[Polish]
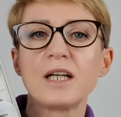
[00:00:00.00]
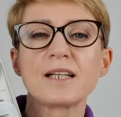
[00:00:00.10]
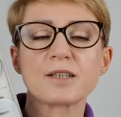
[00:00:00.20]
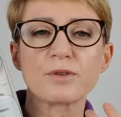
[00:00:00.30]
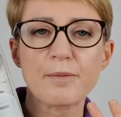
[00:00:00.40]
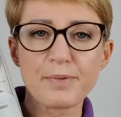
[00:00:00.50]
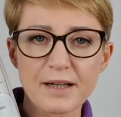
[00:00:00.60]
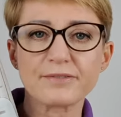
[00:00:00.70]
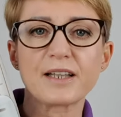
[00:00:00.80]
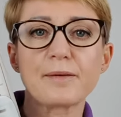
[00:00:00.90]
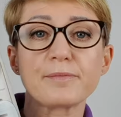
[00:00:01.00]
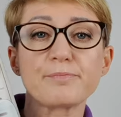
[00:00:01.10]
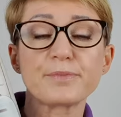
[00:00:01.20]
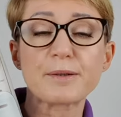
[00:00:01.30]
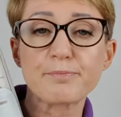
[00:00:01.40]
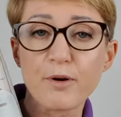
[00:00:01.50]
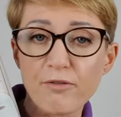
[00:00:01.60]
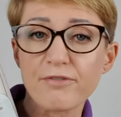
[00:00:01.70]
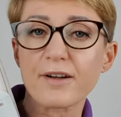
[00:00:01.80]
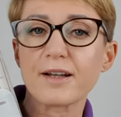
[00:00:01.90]
są naprawdę
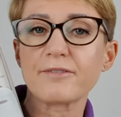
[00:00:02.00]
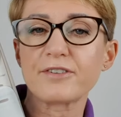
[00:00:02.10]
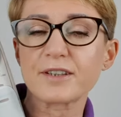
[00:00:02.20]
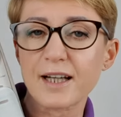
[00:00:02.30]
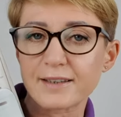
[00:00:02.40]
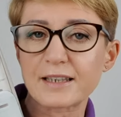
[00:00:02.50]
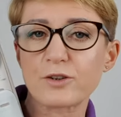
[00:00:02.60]
typowe Witchena,